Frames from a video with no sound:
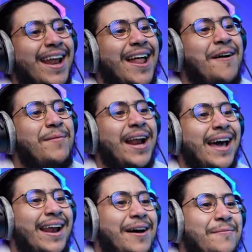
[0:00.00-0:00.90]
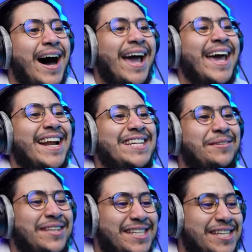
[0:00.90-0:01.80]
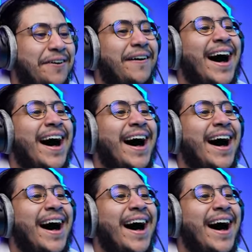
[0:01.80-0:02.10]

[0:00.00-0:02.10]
اللهم لك الحمد اخيرا جبت السيوف